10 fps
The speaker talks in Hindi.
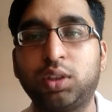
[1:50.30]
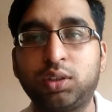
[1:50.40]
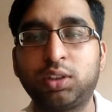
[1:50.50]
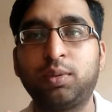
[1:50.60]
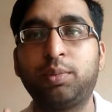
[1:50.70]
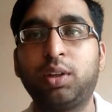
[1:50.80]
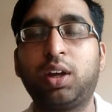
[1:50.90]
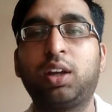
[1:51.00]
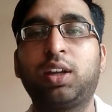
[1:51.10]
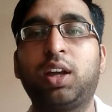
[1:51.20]
जिस चीज़ में भी
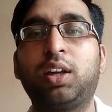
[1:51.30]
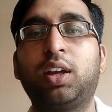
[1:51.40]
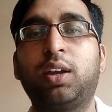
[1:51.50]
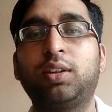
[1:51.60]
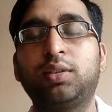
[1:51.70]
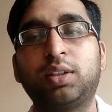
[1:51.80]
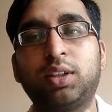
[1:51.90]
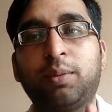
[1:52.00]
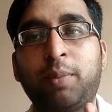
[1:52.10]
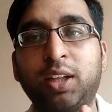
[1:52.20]
दिक्कत आ रही है
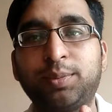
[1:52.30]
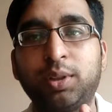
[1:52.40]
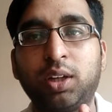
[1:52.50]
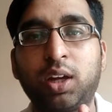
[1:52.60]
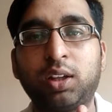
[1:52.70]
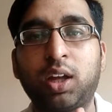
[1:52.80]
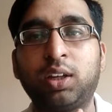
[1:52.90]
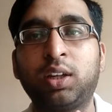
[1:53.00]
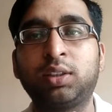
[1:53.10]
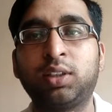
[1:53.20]
जैसे कि मैथ्स में दिक्कत आ
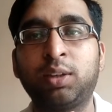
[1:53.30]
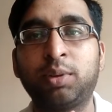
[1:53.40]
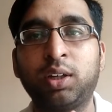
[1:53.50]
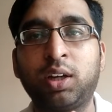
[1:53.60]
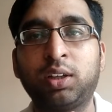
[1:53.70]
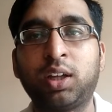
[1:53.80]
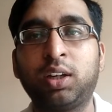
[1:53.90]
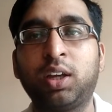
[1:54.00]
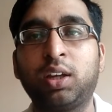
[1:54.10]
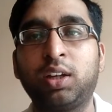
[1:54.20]
रही है रीजनिंग में दिक्कत आ
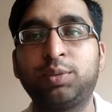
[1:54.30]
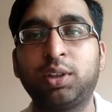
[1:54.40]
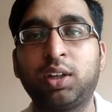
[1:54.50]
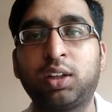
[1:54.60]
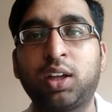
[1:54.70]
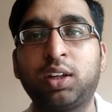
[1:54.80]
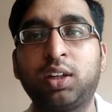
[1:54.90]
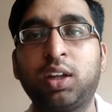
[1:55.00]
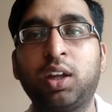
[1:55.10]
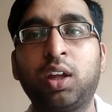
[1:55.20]
रही है इंग्लिश में दिक्कत आ
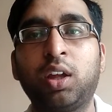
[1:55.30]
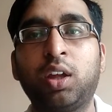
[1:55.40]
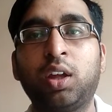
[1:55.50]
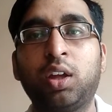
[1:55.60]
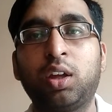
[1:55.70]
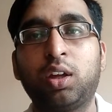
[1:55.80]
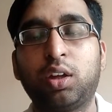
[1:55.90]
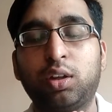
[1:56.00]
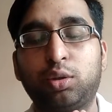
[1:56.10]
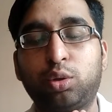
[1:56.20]
रही है
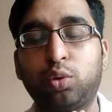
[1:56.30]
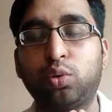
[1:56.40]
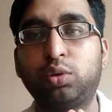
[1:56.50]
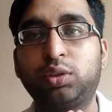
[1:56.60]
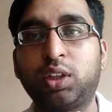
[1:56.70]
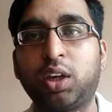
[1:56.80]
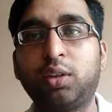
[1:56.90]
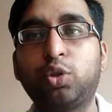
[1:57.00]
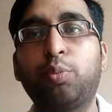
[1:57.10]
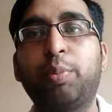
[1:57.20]
तो उसके
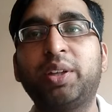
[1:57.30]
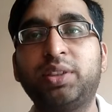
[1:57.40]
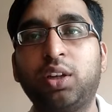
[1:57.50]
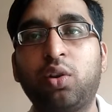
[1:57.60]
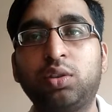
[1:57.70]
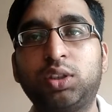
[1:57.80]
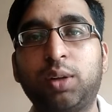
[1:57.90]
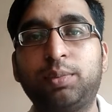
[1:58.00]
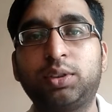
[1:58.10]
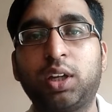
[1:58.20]
जो बेसिक
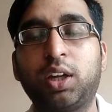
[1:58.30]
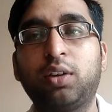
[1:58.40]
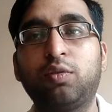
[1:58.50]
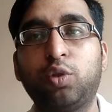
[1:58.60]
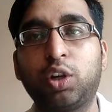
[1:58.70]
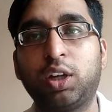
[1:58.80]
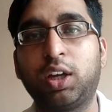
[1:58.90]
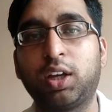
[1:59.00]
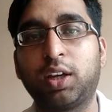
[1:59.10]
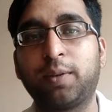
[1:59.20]
कॉन्सेप्ट हैं वो
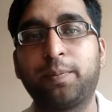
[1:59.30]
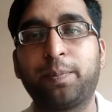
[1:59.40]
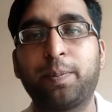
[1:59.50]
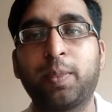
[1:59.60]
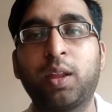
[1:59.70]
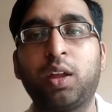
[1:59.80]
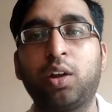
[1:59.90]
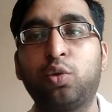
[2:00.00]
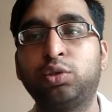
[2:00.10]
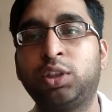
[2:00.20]
क्लियर करें
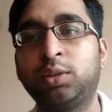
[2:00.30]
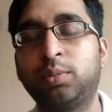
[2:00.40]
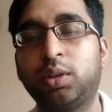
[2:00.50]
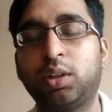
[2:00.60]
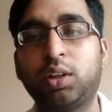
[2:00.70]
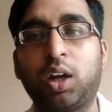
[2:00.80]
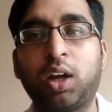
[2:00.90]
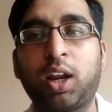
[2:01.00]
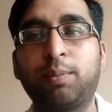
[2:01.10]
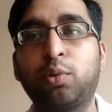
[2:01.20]
कोचिंग
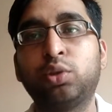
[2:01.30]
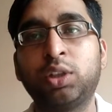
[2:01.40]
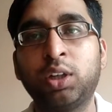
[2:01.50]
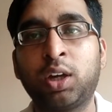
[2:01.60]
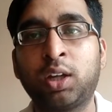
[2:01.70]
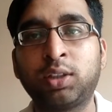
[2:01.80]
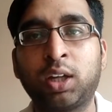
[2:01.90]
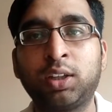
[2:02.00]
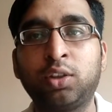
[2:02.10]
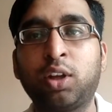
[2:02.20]
अगर आप कोचिंग करना
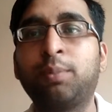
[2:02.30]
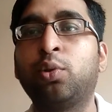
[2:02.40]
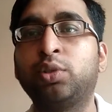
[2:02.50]
चाहते हैं तो आप